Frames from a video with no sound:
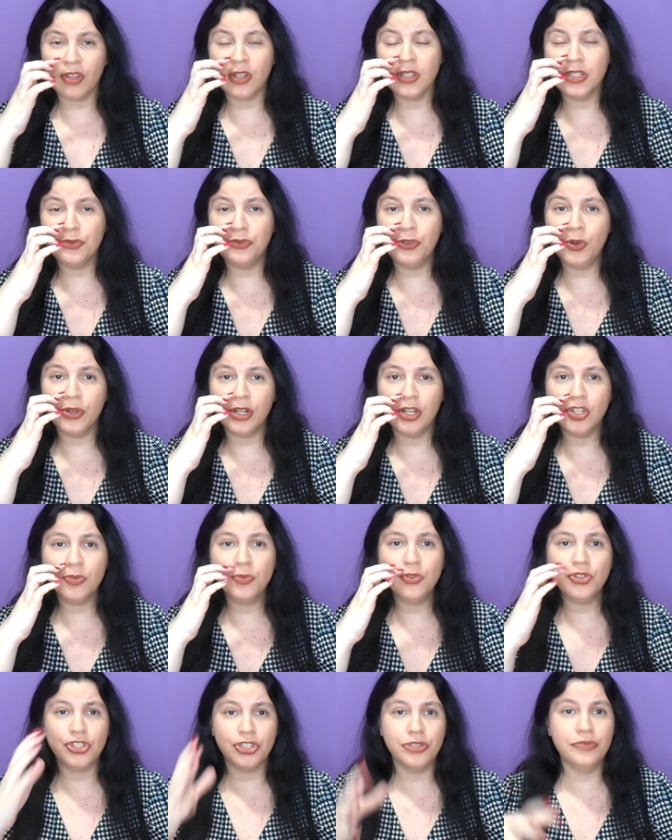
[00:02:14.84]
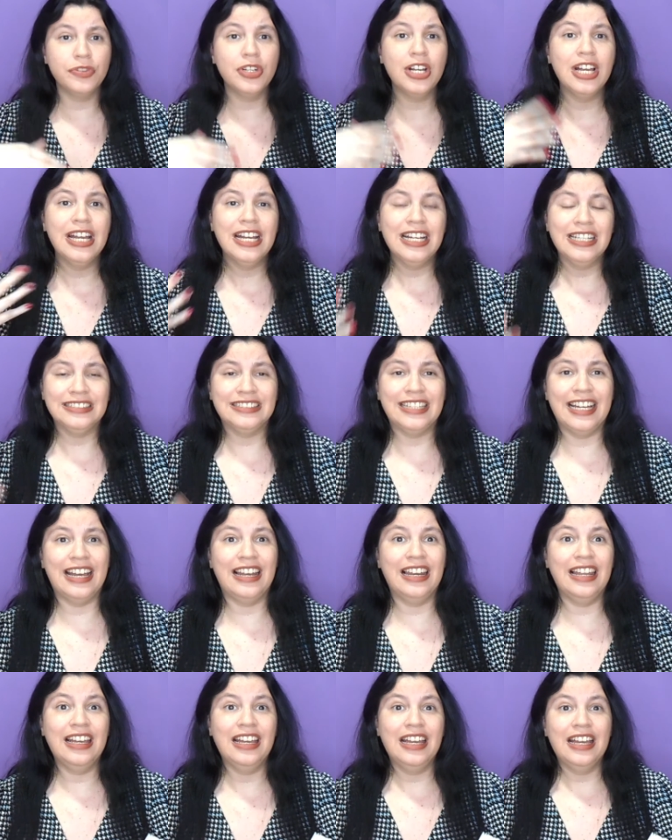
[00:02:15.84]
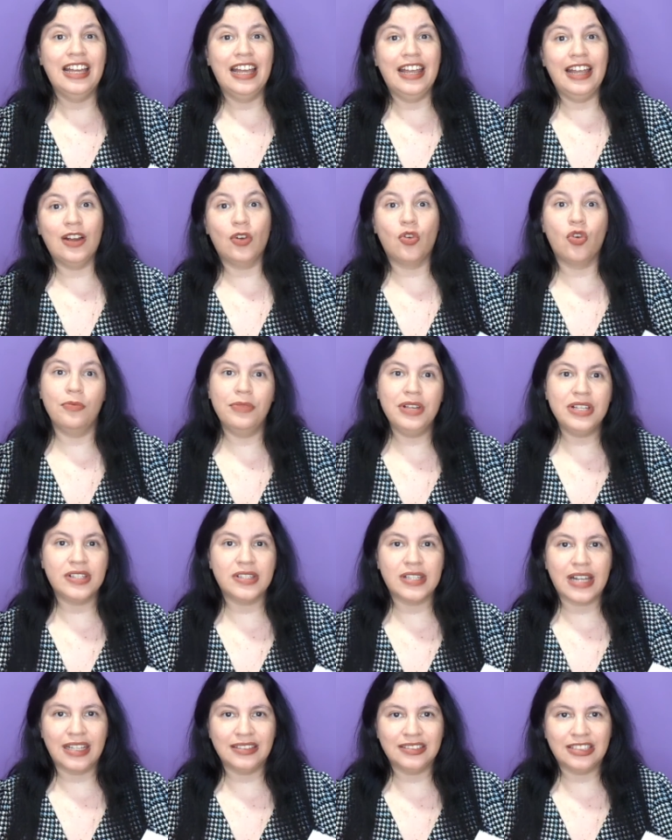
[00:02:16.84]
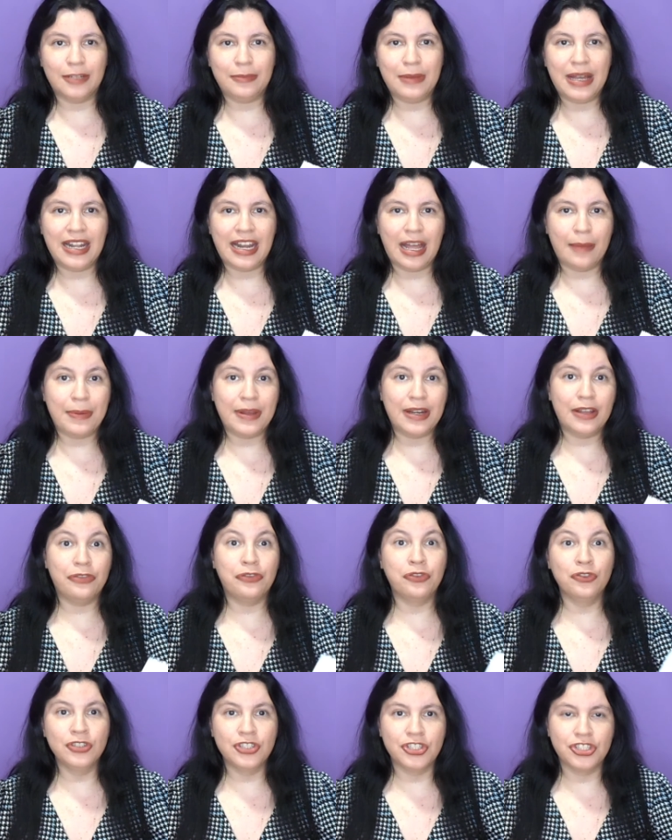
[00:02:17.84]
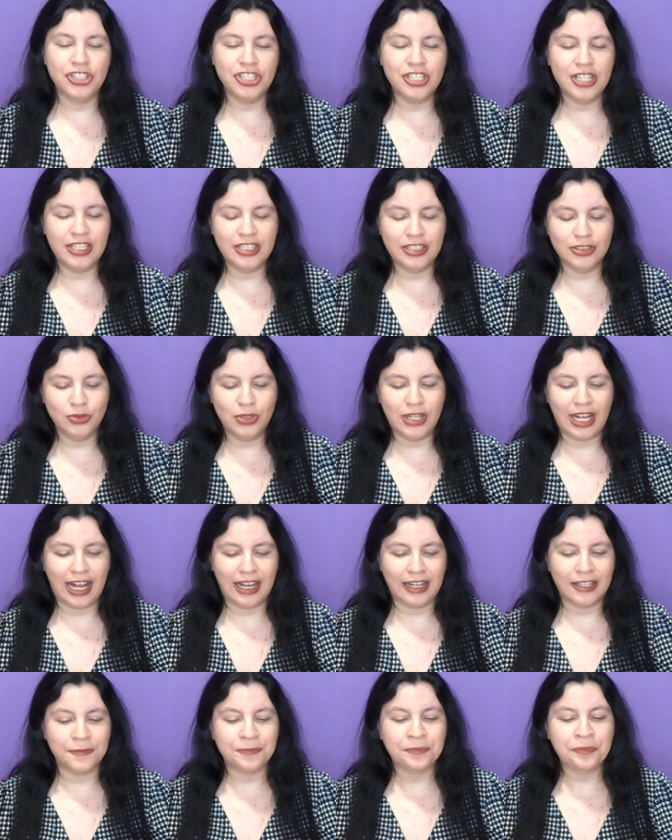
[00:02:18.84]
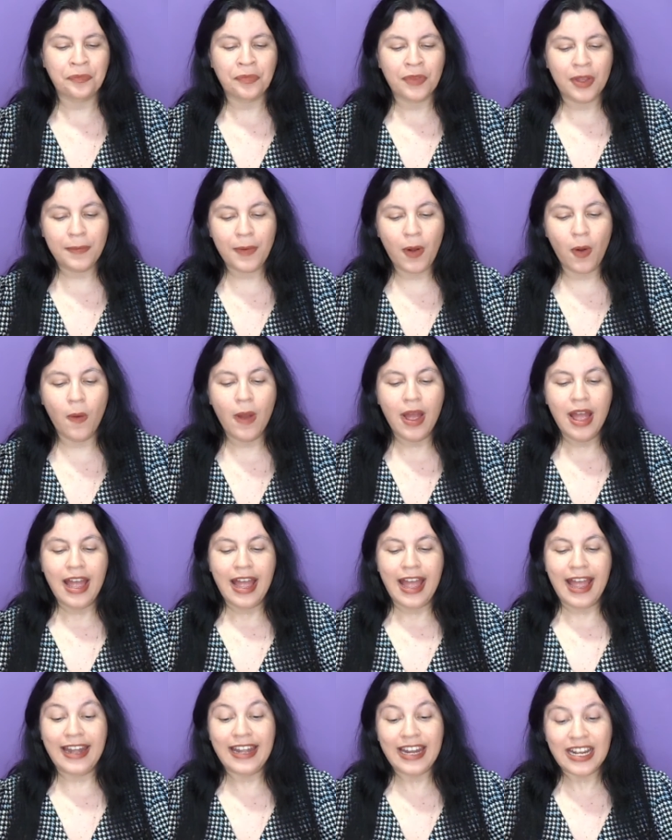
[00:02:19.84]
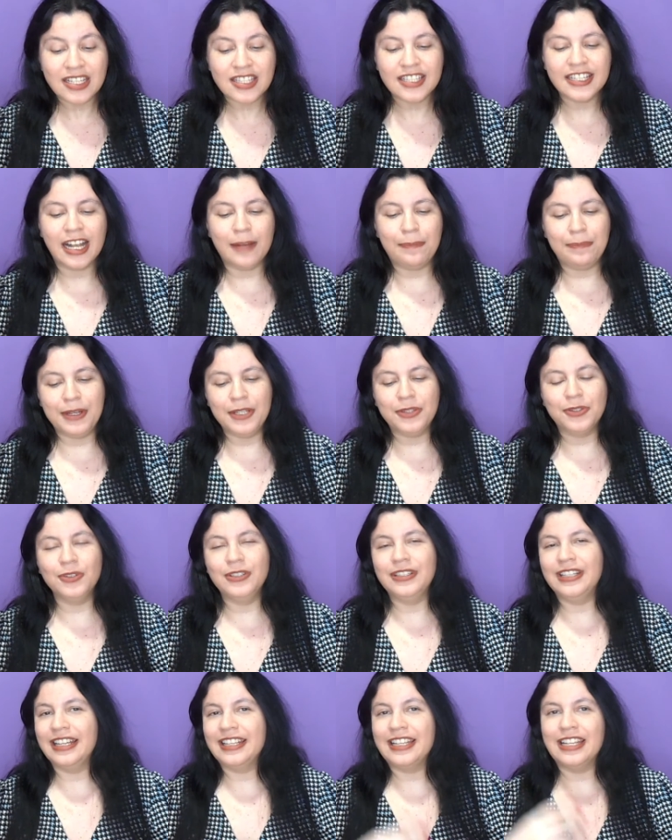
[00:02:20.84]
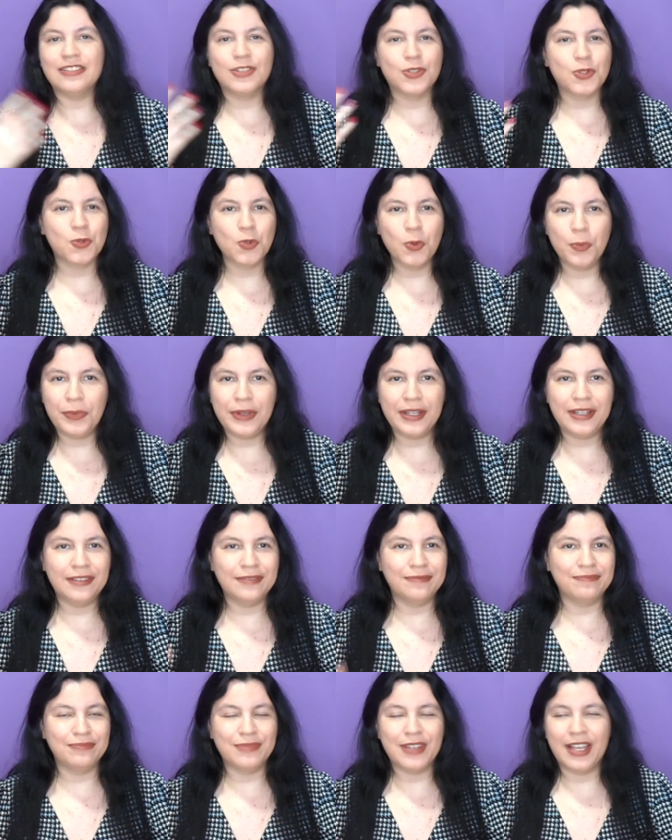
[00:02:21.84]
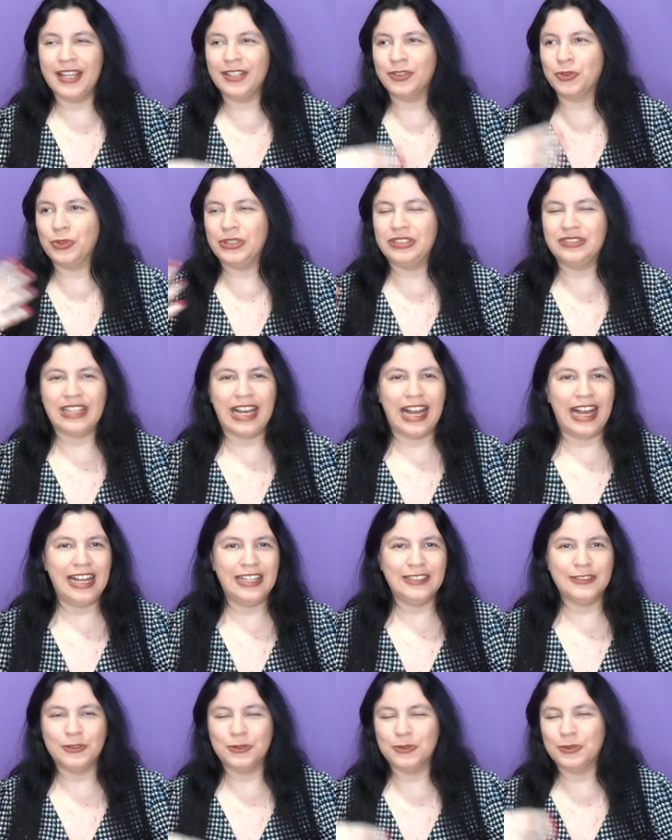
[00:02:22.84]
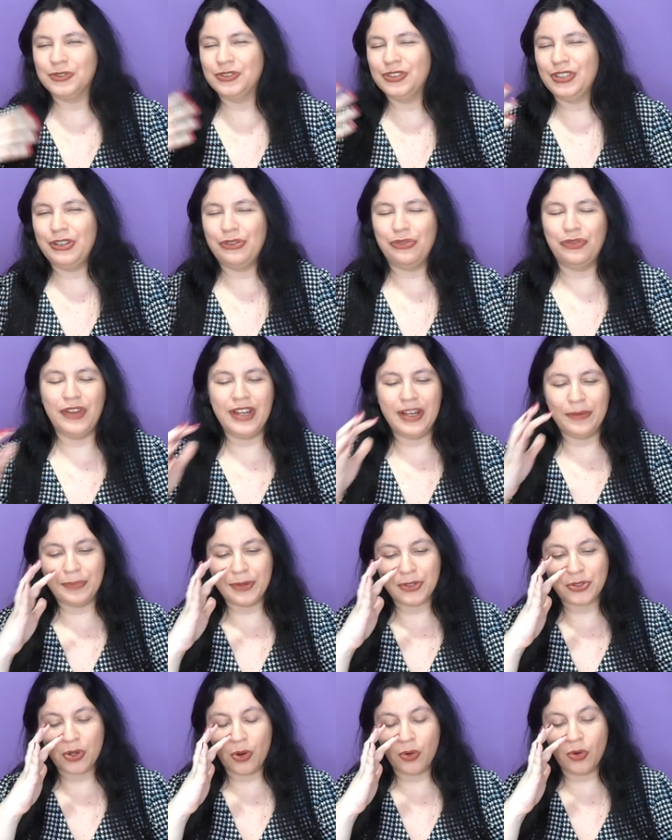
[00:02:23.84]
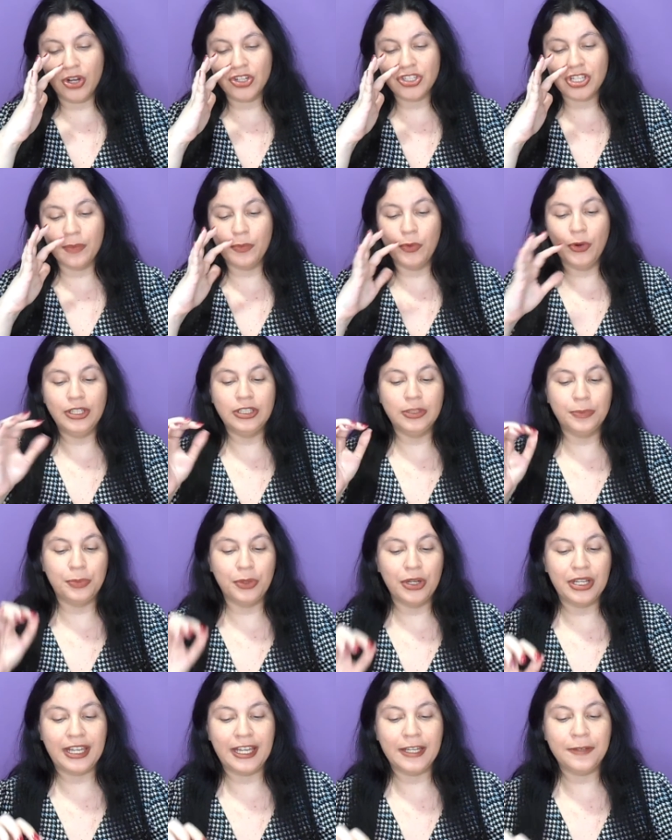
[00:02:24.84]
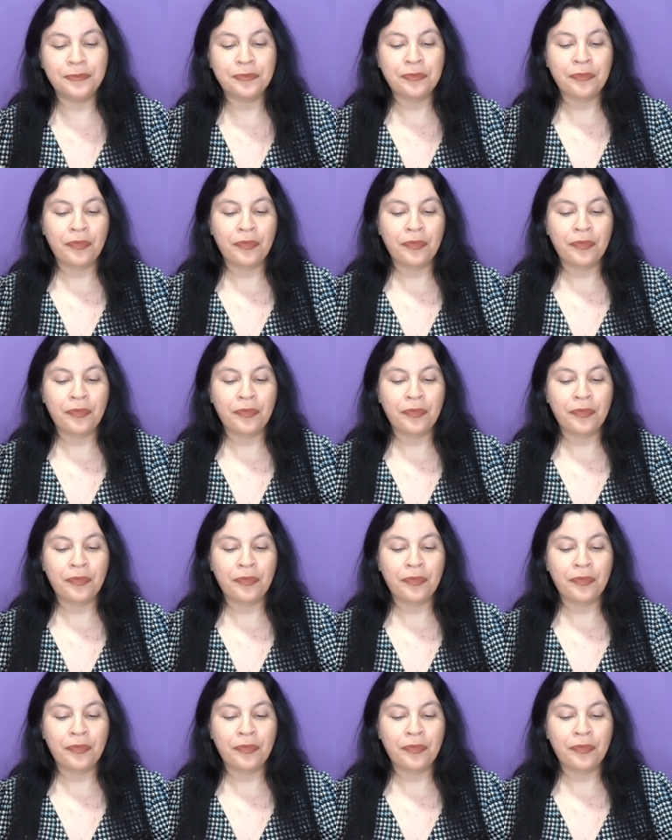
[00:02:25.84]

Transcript: Mas foi o grande motivo dela é, começar a trabalhar para ela fugir ali do cara. Bom, é nesse capítulo, né, que é super retuitado, enfim, o pessoal gosta muito, porque